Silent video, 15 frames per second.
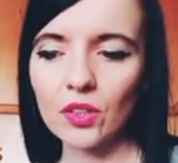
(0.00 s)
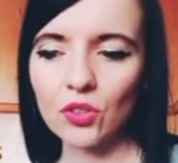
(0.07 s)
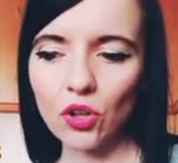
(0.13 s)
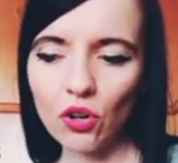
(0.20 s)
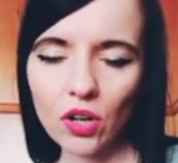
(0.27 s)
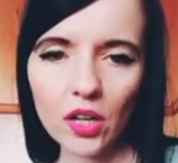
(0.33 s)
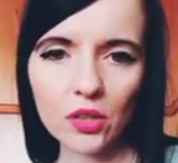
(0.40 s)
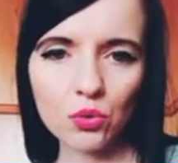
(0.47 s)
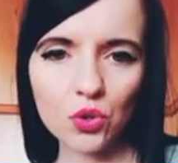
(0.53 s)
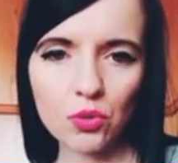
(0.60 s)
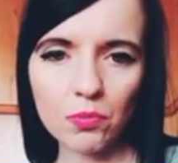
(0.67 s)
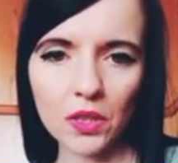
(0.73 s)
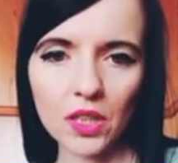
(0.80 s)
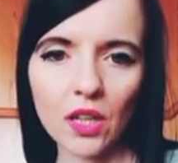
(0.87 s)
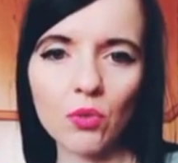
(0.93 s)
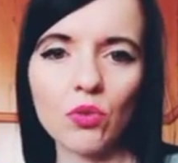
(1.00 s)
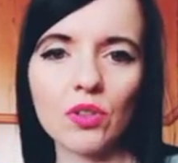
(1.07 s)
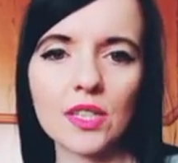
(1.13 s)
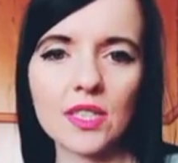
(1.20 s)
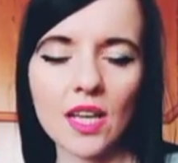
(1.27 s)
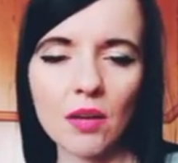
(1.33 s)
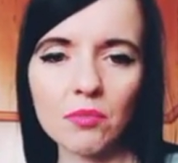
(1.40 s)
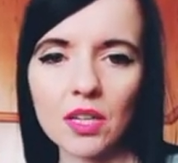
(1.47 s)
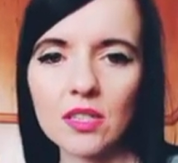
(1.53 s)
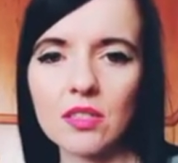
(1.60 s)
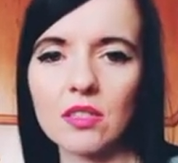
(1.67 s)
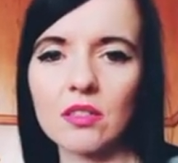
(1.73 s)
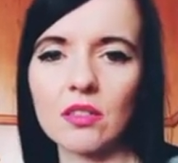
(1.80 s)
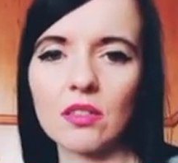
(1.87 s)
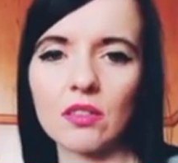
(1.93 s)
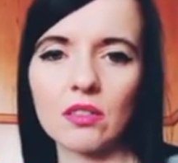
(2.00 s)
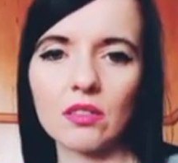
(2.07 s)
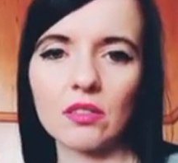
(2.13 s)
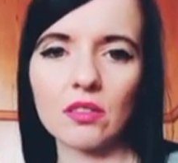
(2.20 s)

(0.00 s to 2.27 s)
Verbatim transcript: trochę już minęło i zamiast, y,